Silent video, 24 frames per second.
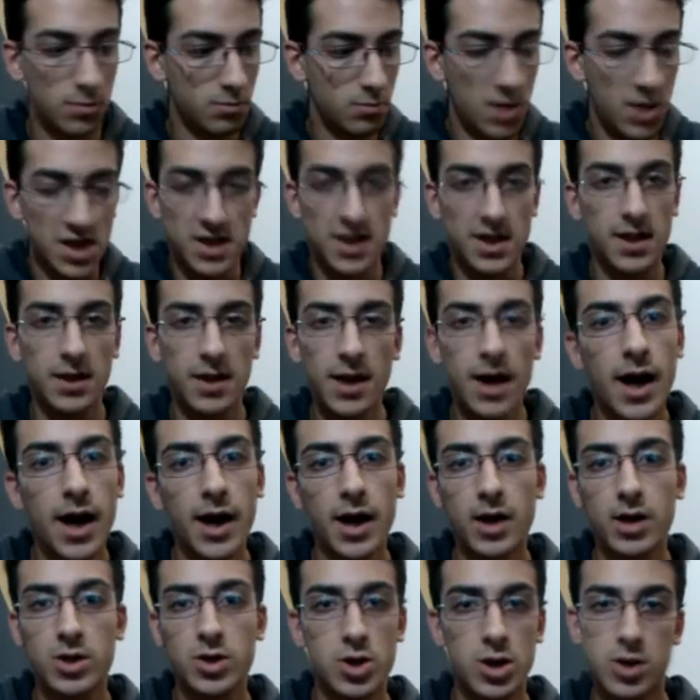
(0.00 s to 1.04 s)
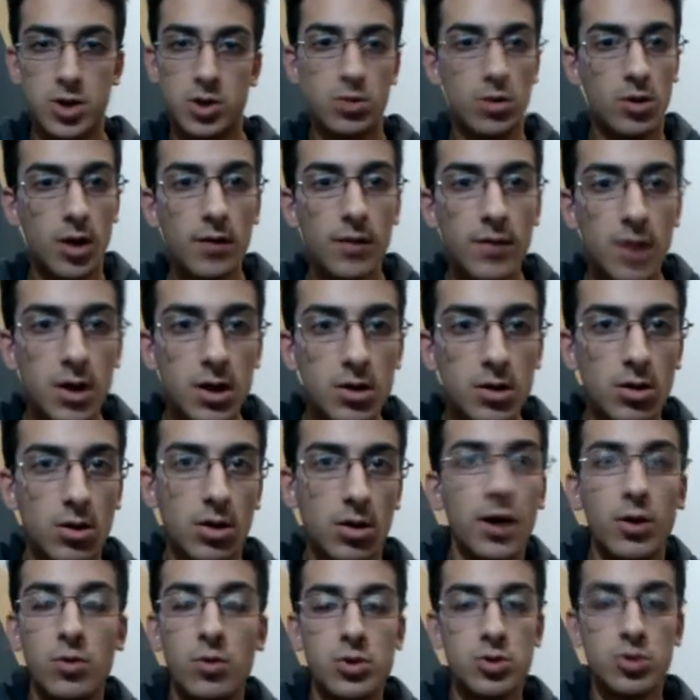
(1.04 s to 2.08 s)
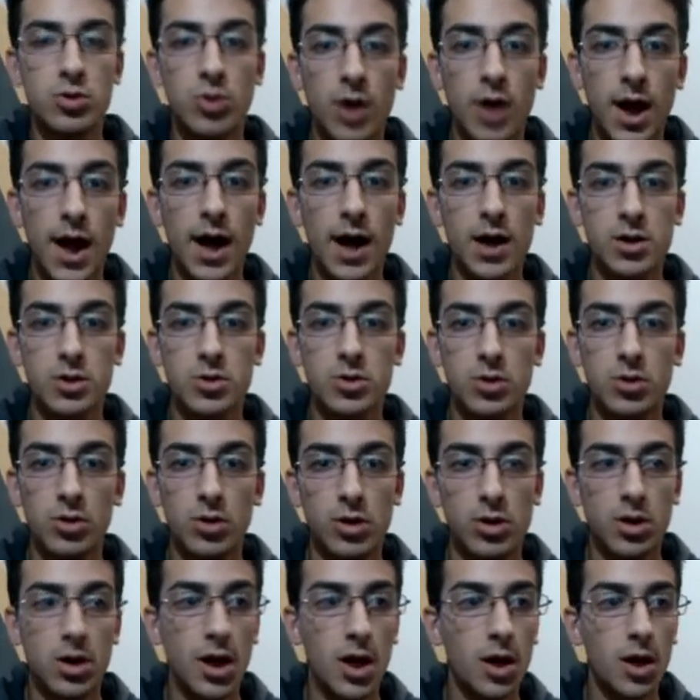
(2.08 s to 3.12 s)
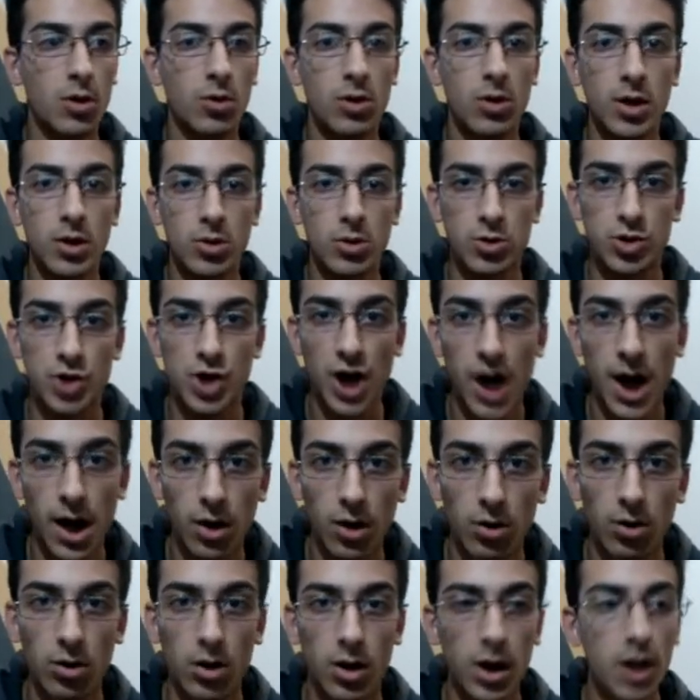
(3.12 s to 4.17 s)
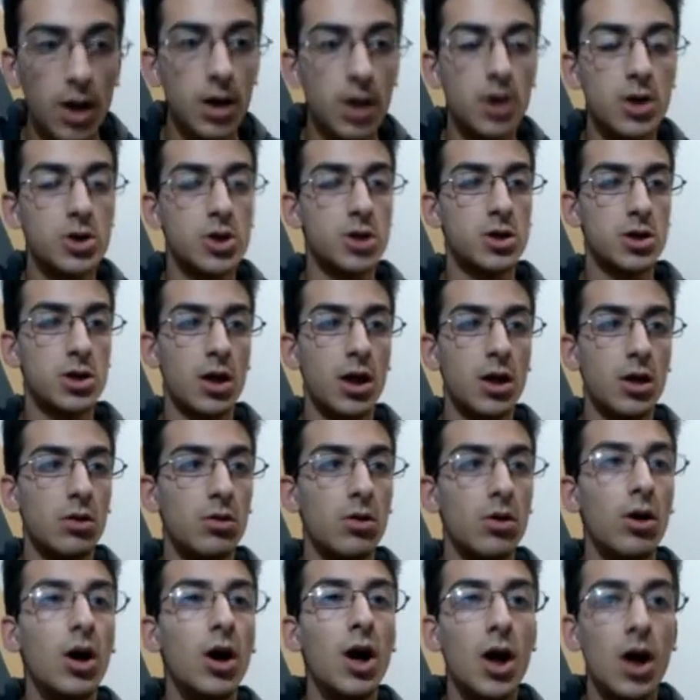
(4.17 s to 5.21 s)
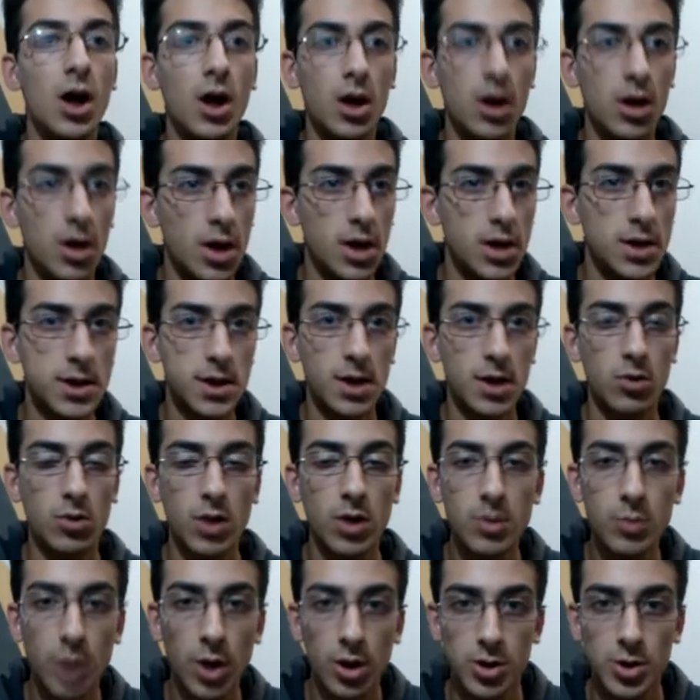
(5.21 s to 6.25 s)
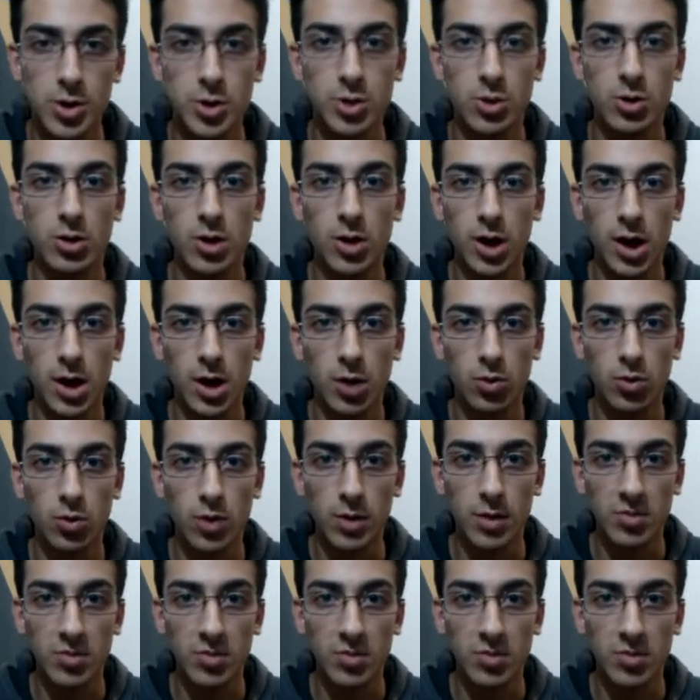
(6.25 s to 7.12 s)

basta andare in gestione video, in questo caso il triangolino giallo, e lì c'è scritto è stato rimosso in alcuni